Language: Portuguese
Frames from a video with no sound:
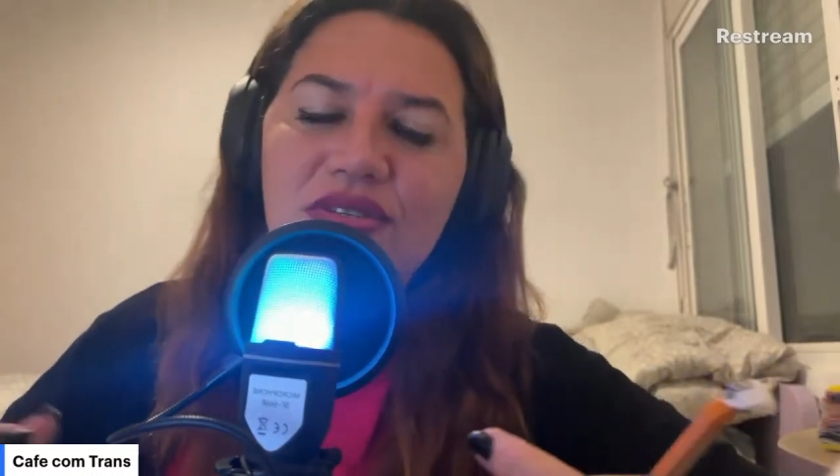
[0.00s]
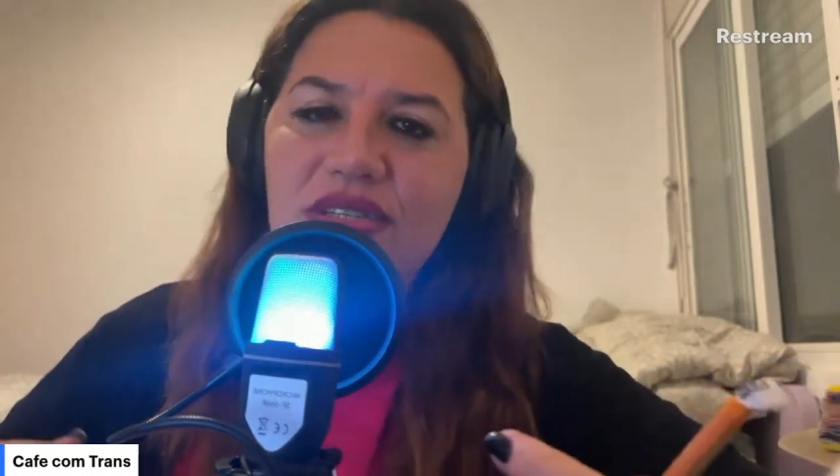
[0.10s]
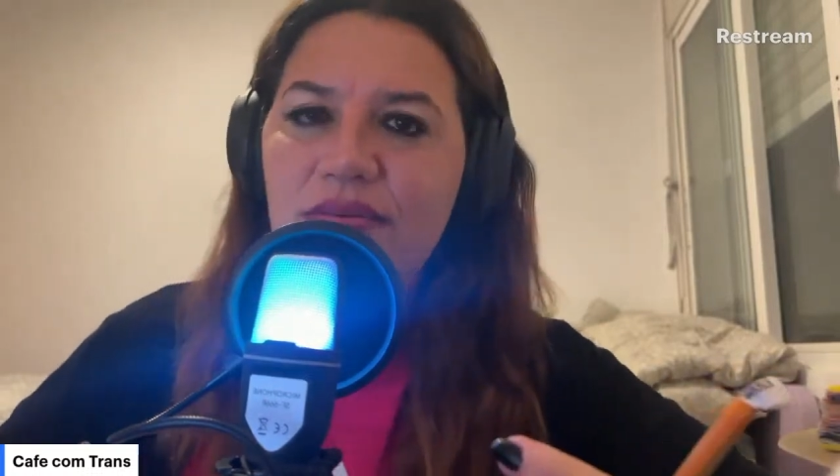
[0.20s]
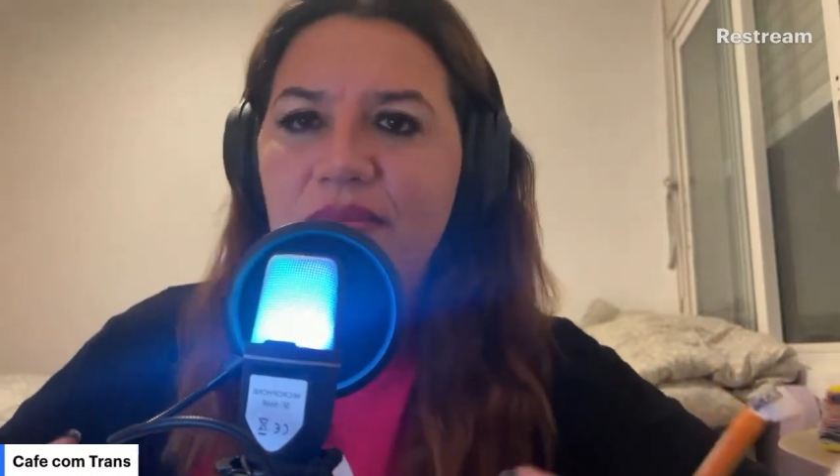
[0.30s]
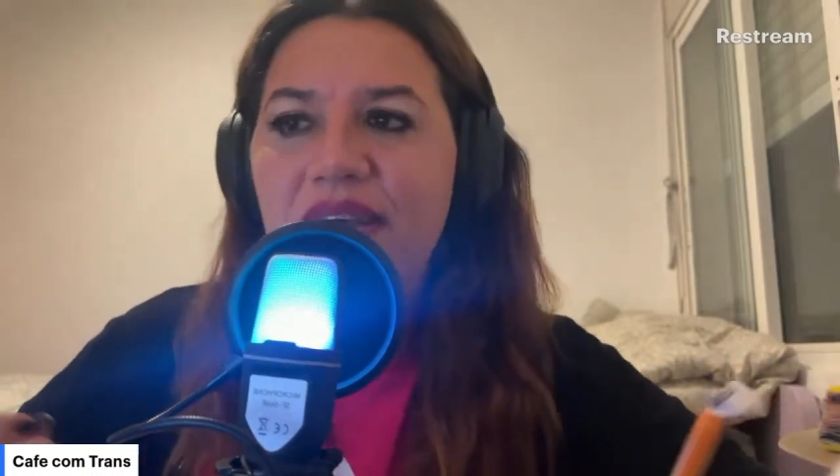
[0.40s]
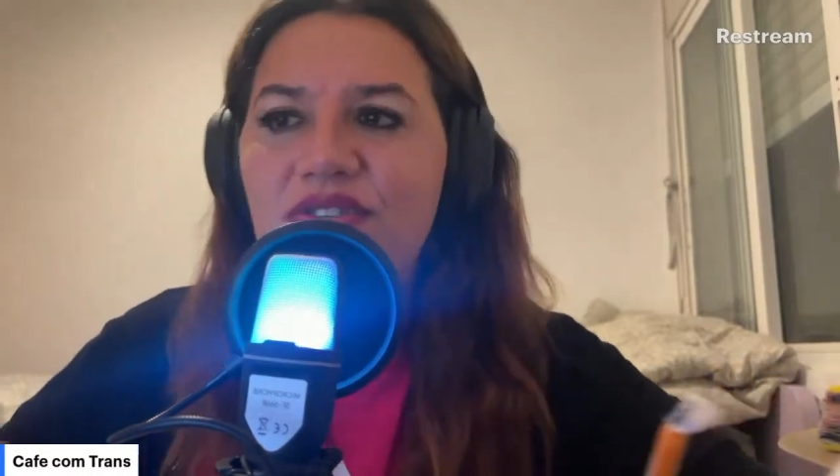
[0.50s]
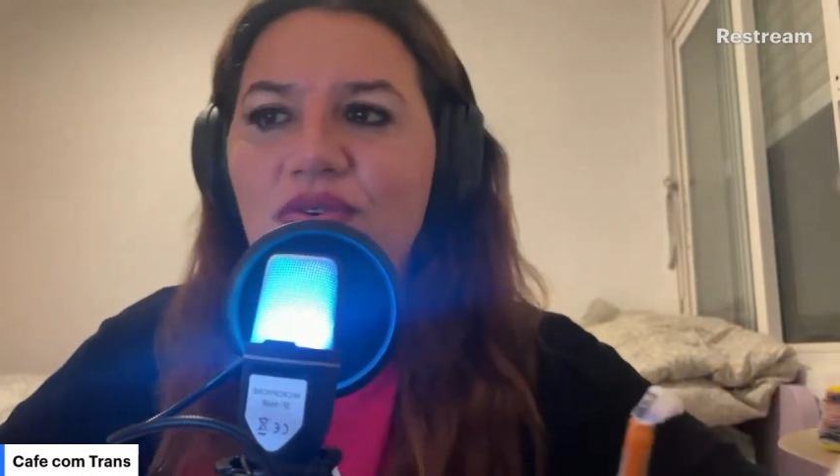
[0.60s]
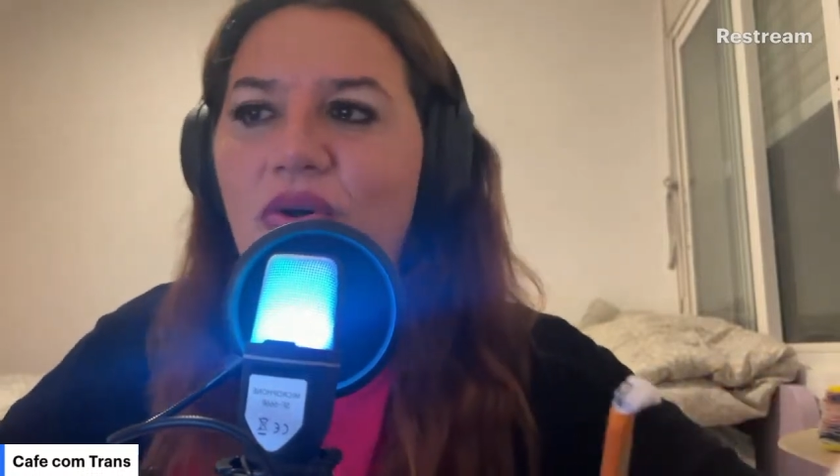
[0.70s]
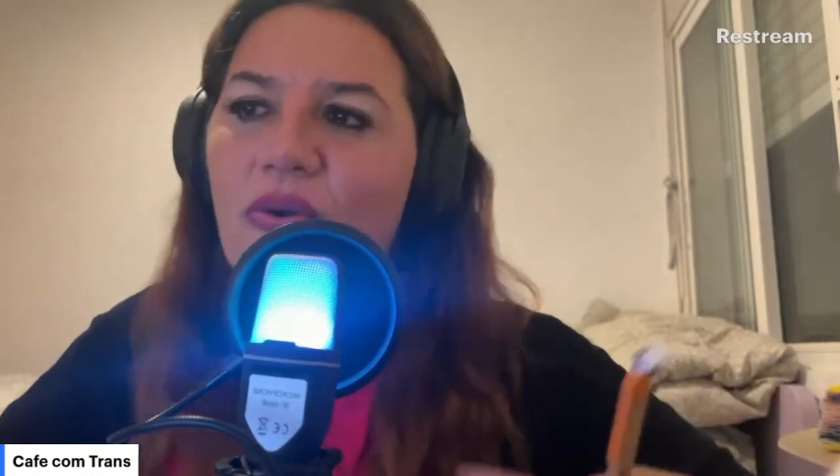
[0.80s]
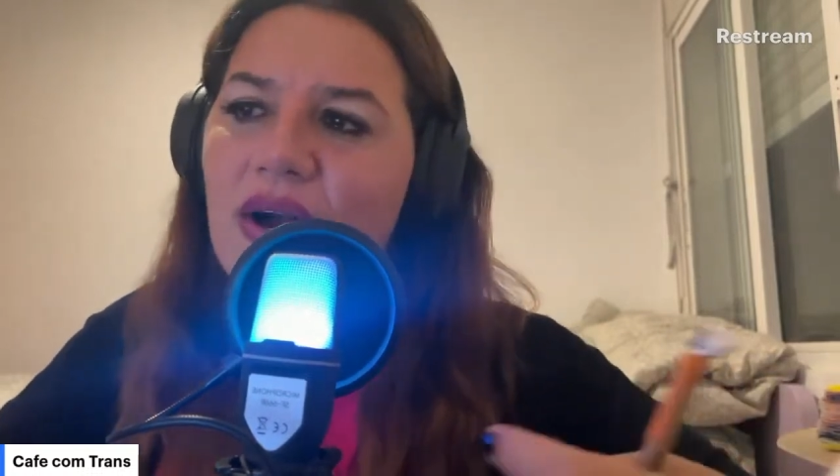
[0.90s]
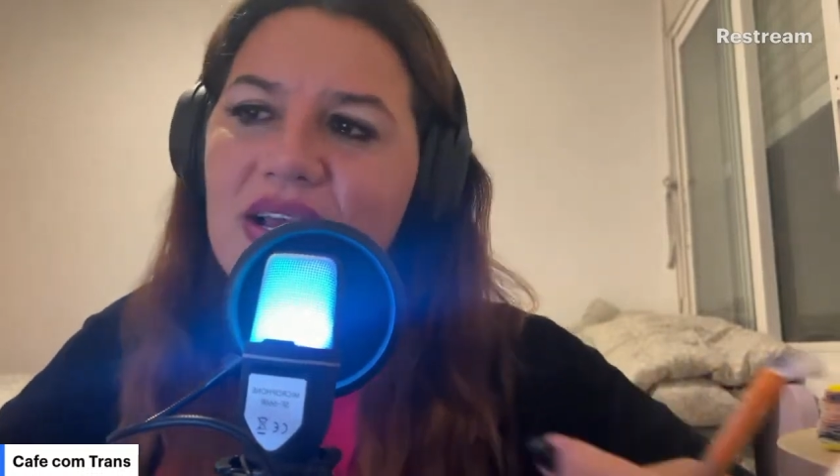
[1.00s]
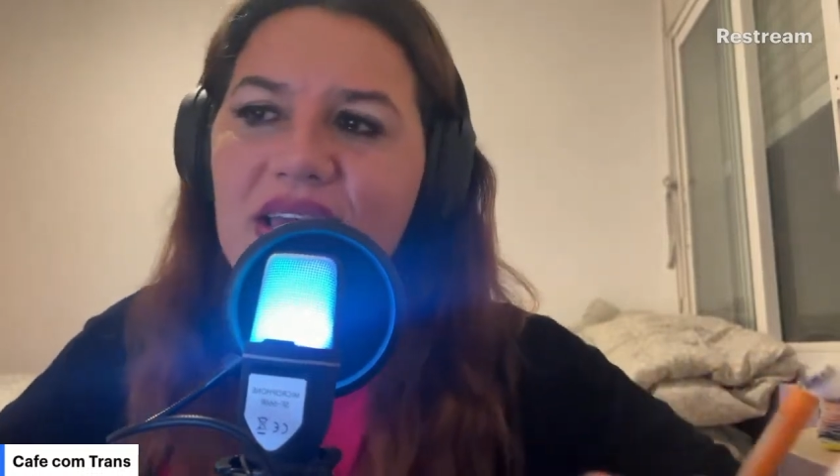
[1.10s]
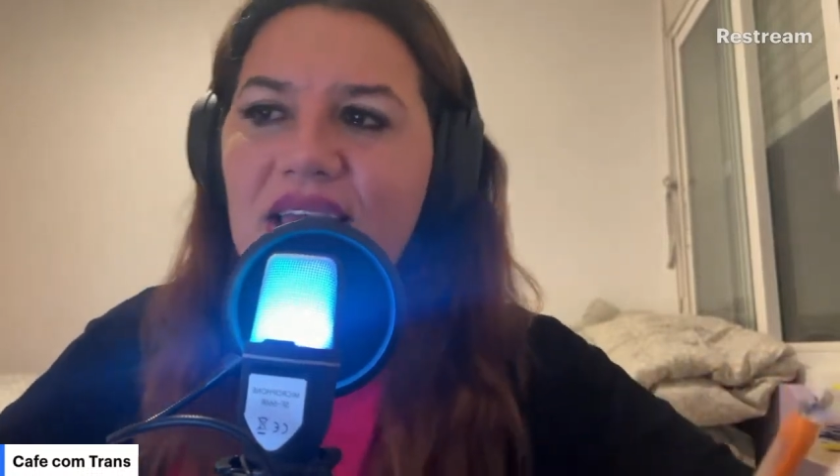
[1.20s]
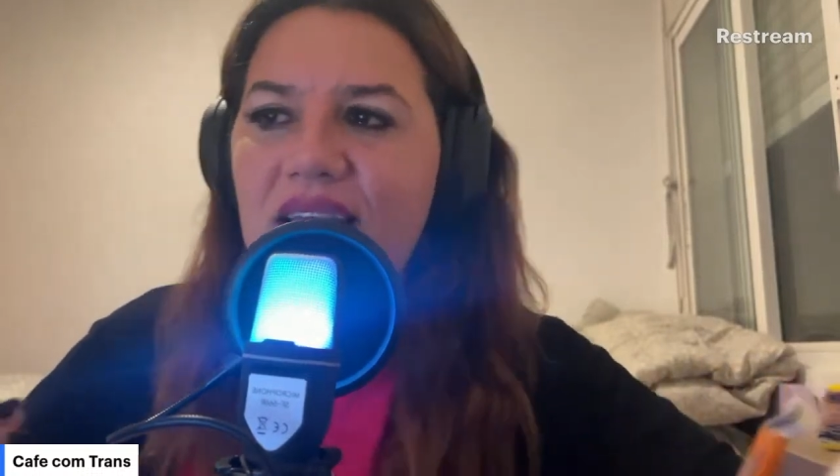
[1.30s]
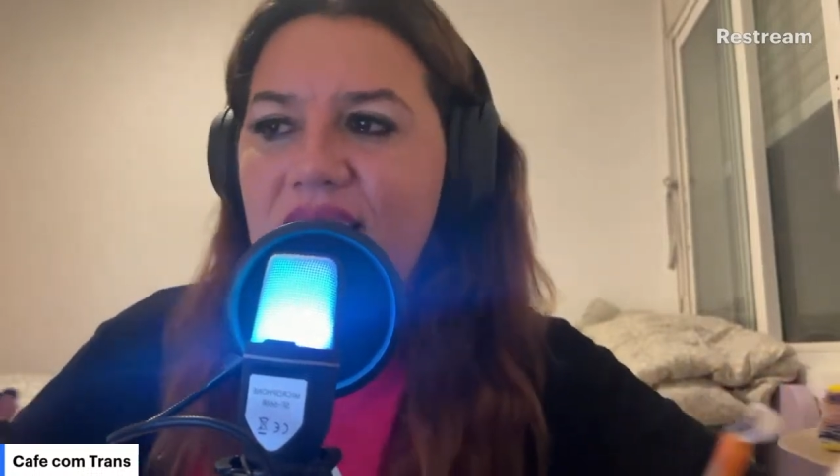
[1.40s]
se o beijo rolou a
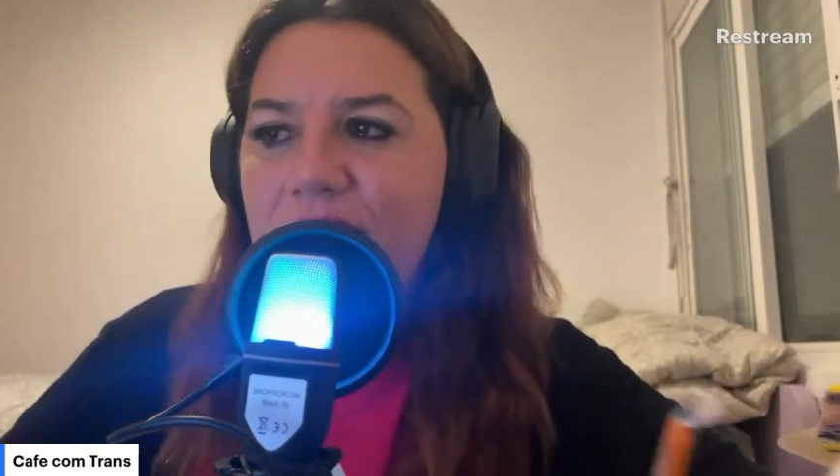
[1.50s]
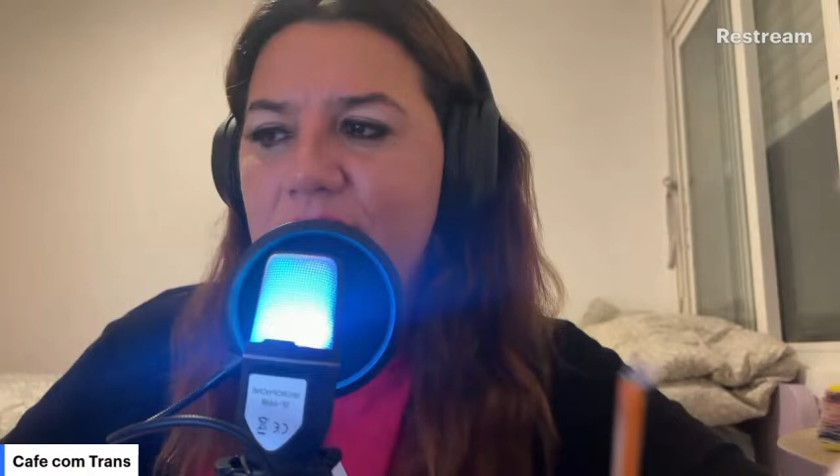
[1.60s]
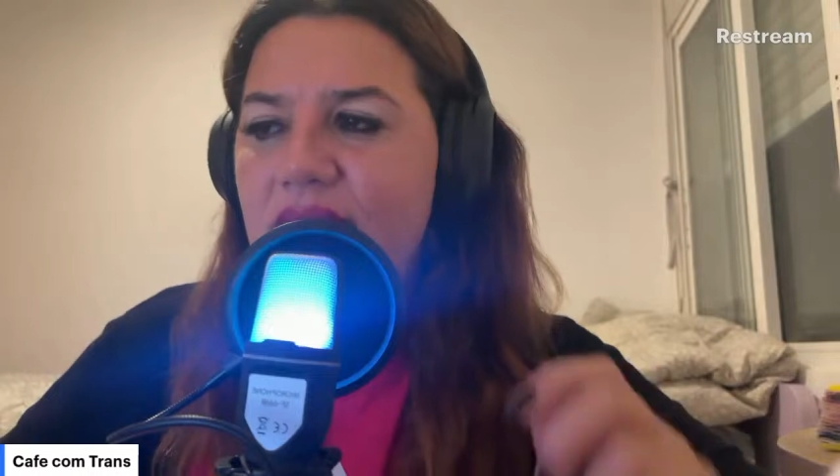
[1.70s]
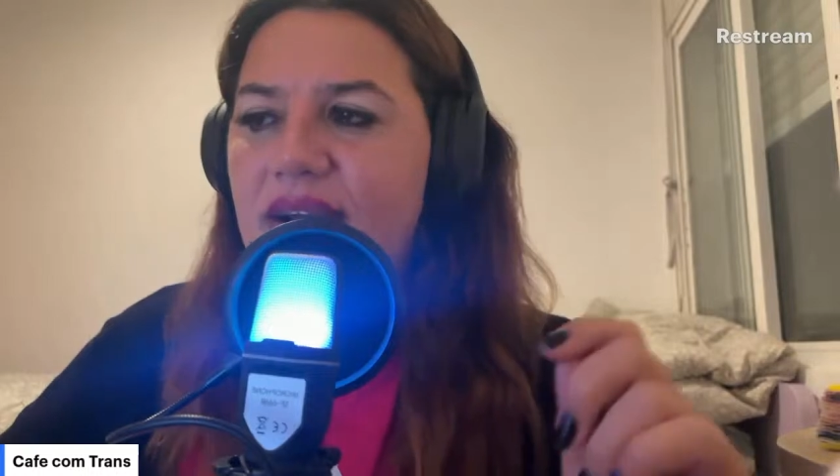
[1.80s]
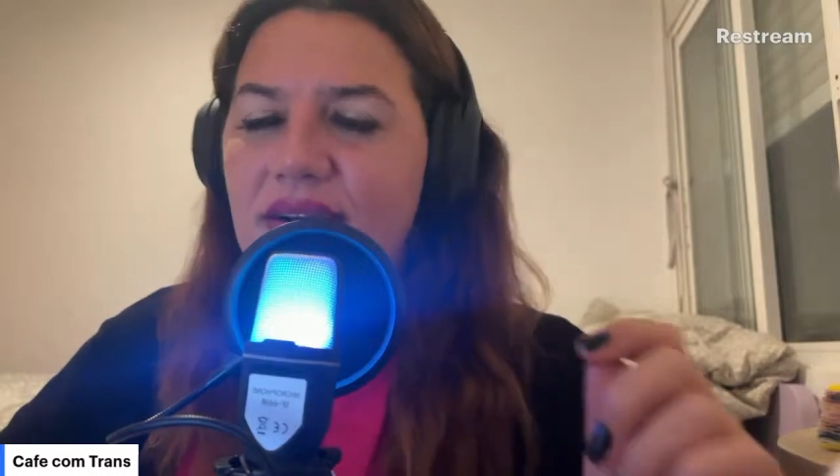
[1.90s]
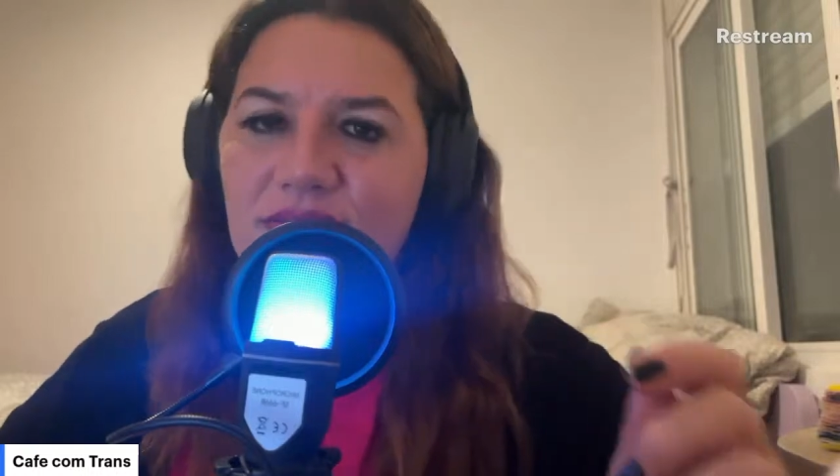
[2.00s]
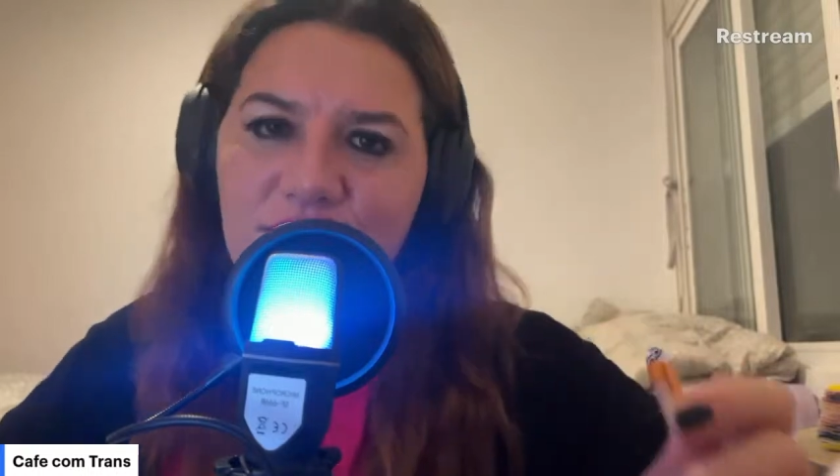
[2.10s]
química,